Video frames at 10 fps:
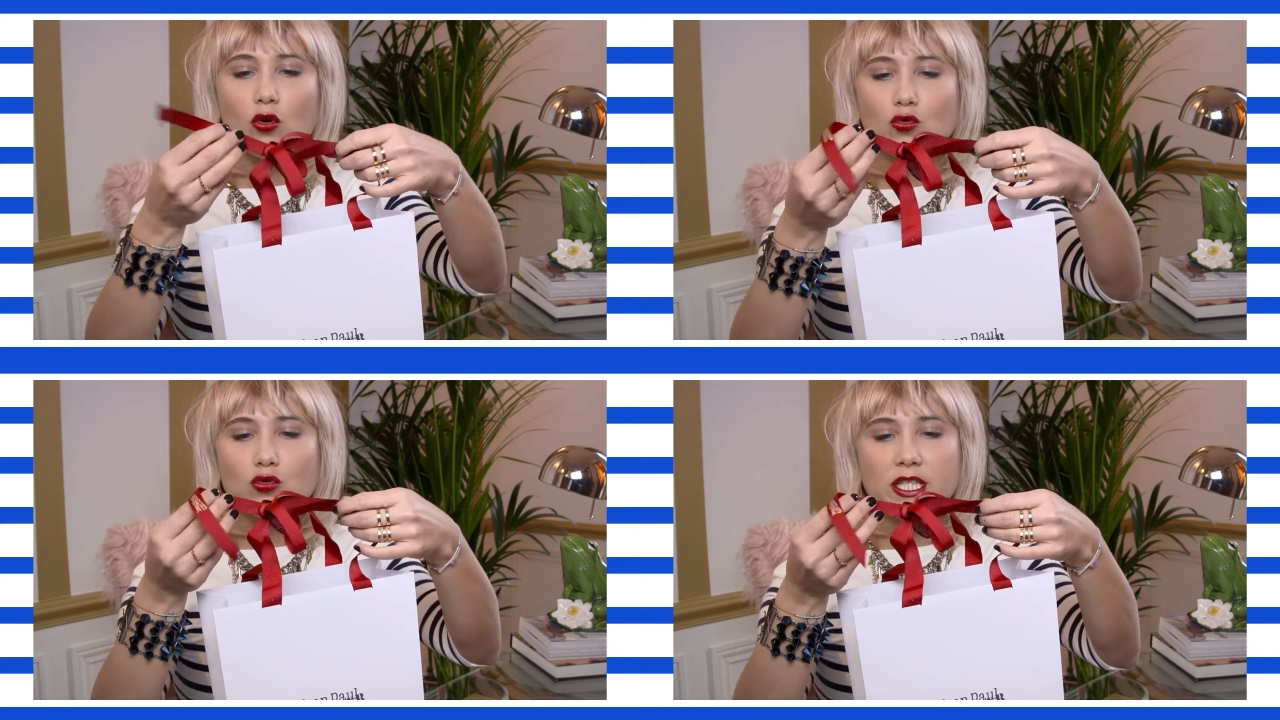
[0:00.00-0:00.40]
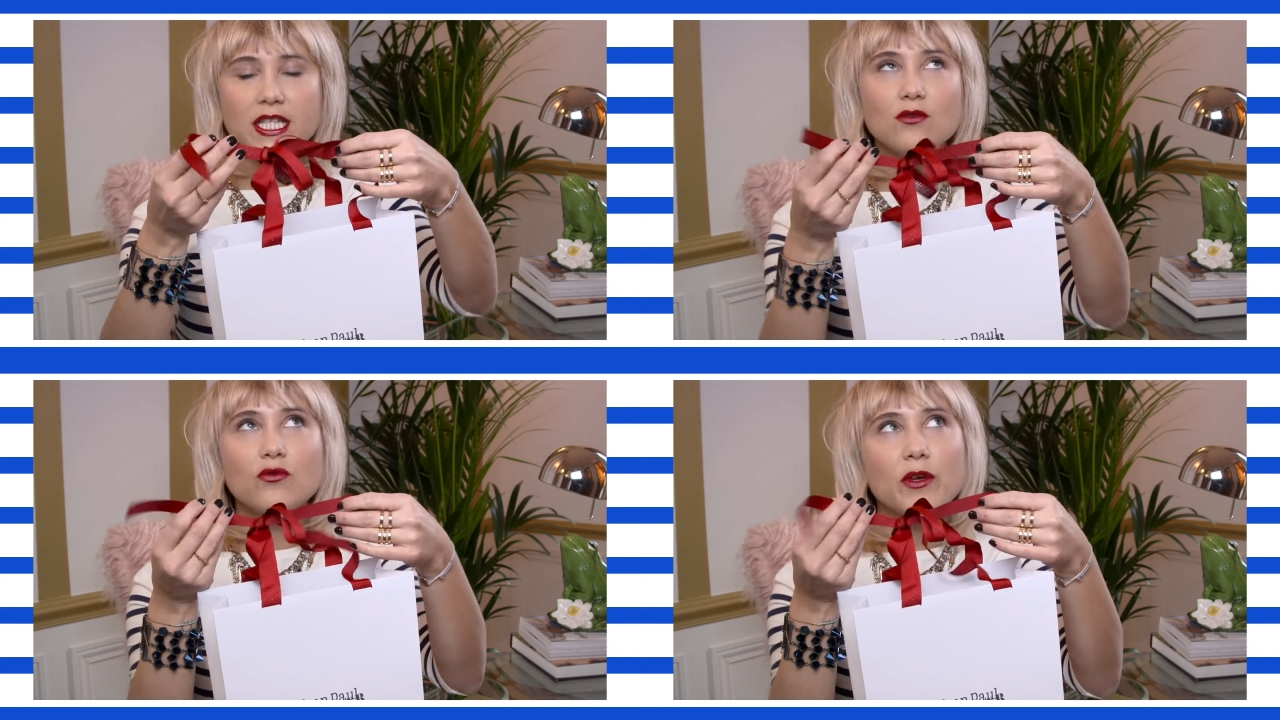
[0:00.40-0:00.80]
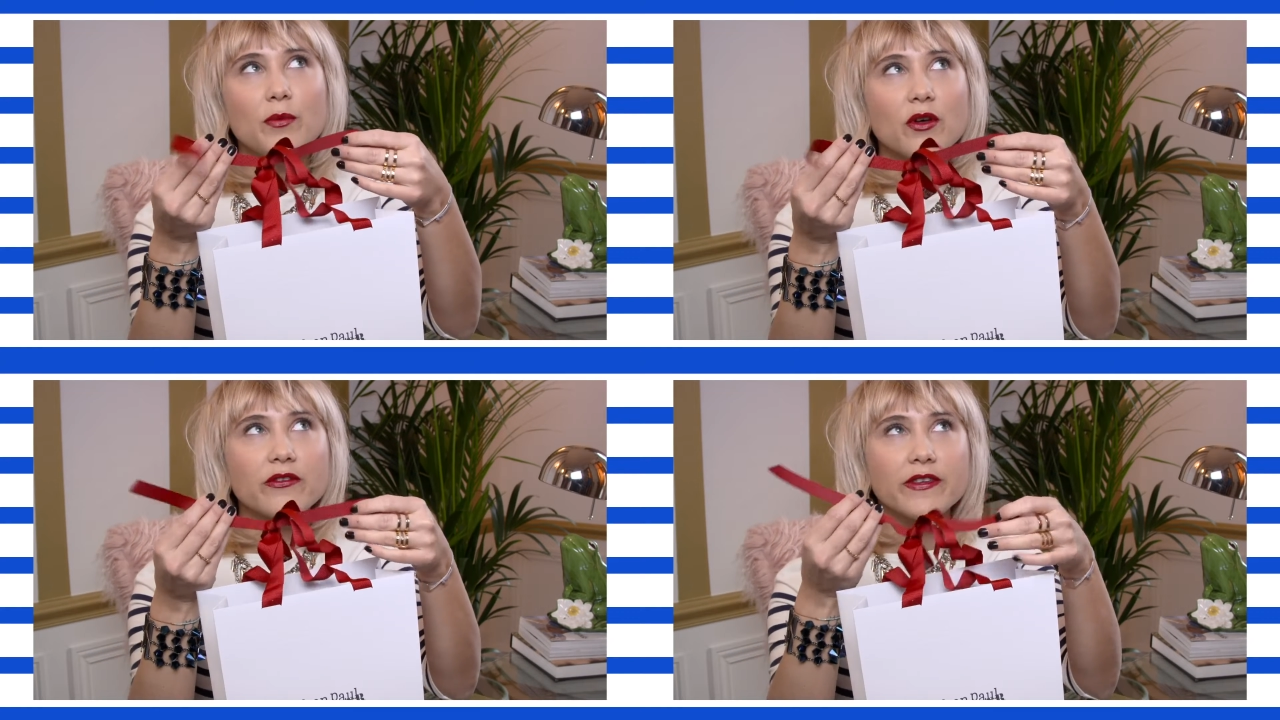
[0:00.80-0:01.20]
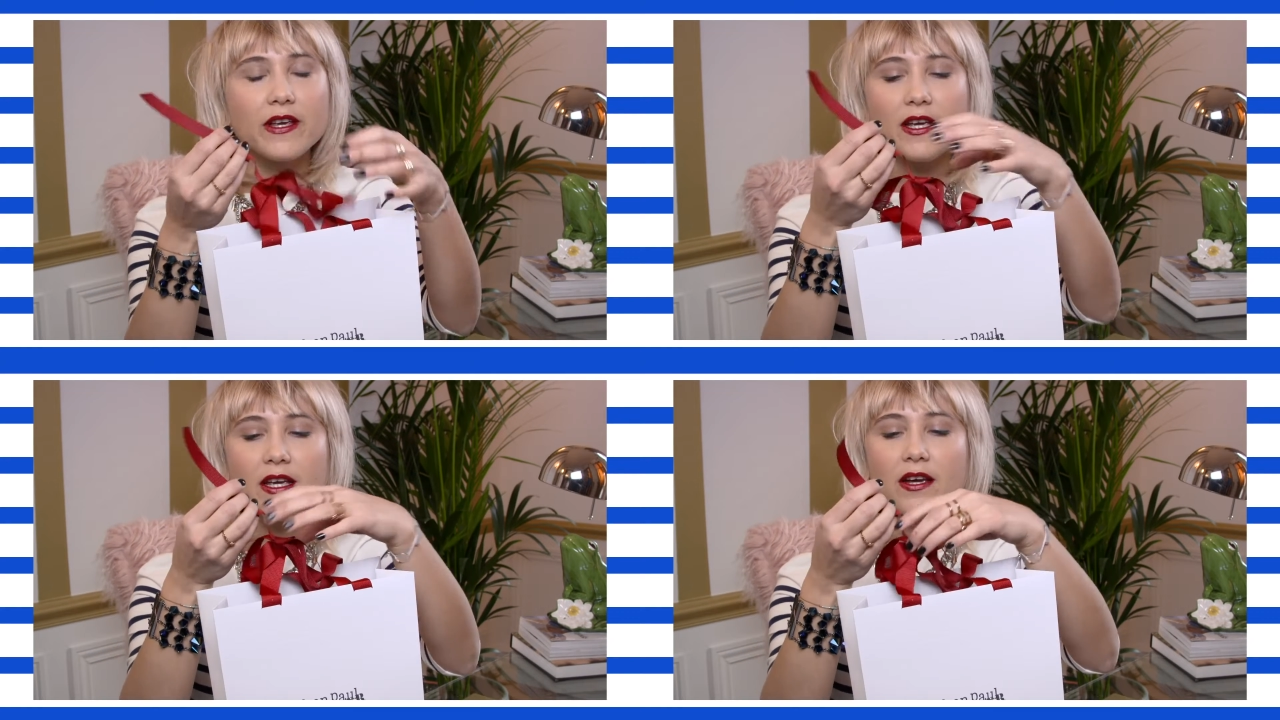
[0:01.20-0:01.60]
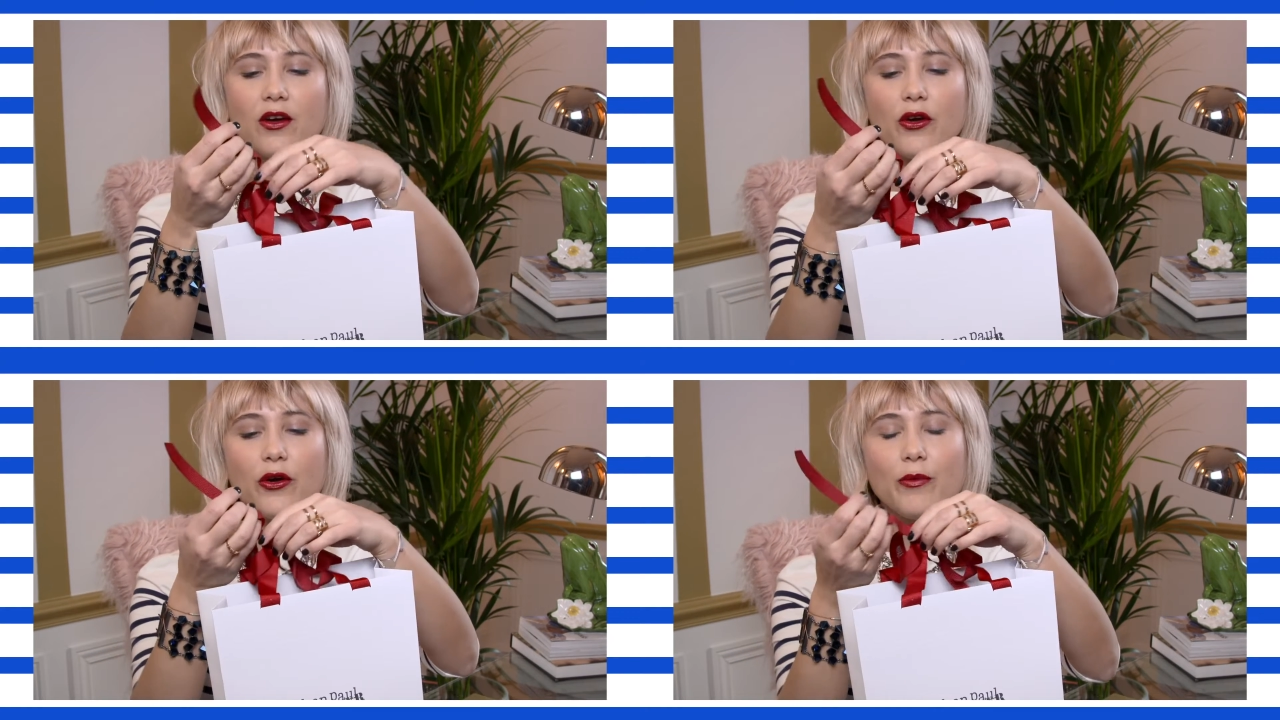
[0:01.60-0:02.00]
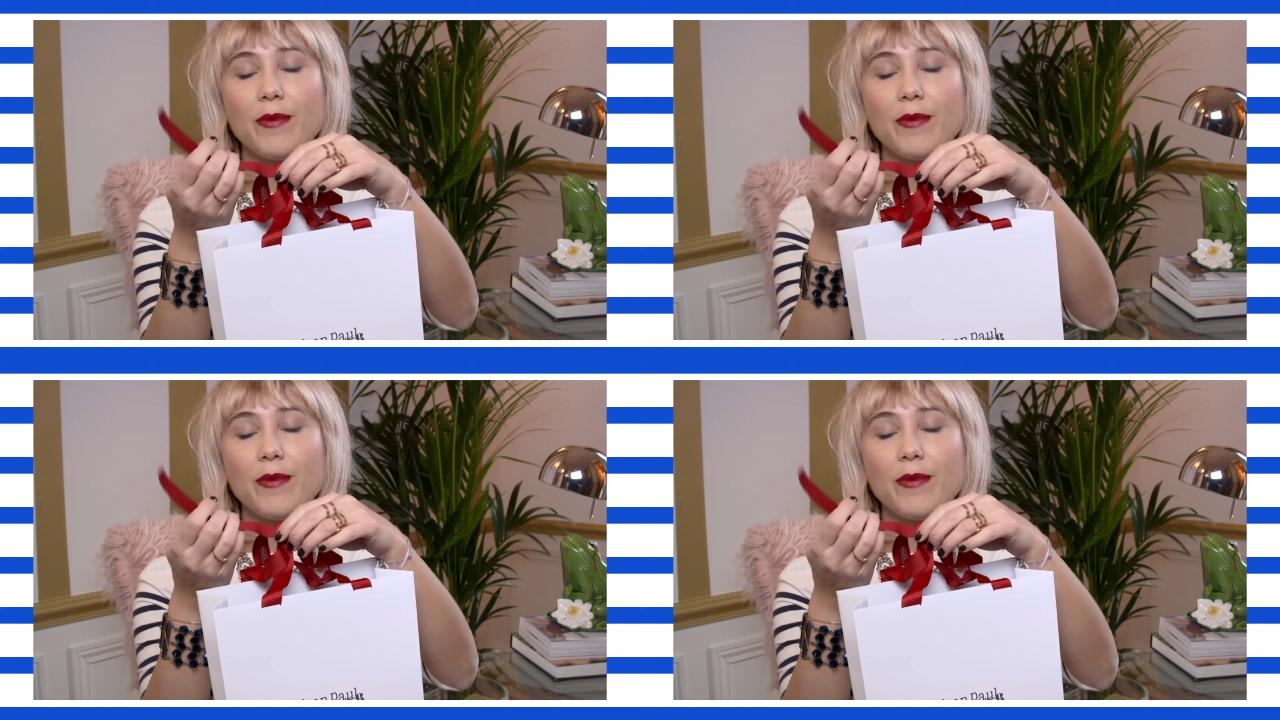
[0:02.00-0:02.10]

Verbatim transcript: rouge qui nous fait penser euh,